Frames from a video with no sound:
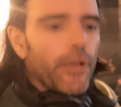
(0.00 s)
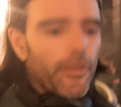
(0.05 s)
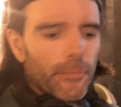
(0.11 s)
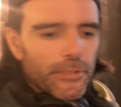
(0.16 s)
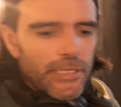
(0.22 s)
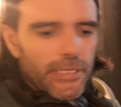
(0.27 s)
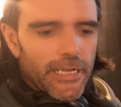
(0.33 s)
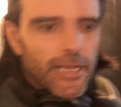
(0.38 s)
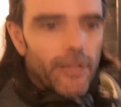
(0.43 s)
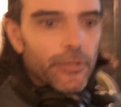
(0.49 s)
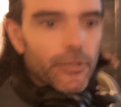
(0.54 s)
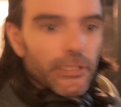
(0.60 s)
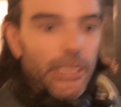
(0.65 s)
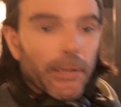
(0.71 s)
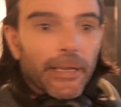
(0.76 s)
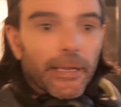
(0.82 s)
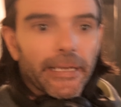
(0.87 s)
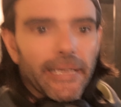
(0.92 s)
hemos llegado
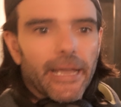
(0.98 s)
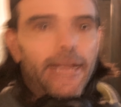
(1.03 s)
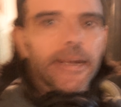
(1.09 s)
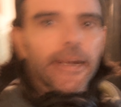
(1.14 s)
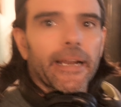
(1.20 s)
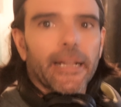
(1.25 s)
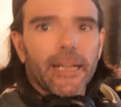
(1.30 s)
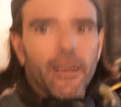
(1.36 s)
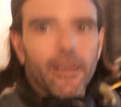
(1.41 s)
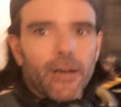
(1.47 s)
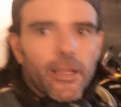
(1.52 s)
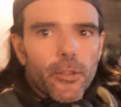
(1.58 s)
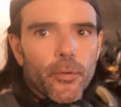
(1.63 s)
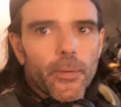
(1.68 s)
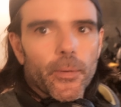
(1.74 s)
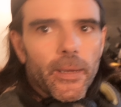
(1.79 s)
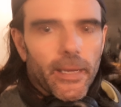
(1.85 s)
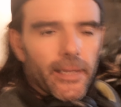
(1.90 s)
y ha arrancado la
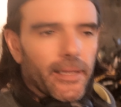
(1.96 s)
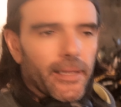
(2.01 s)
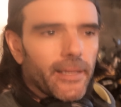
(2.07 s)
lluvia.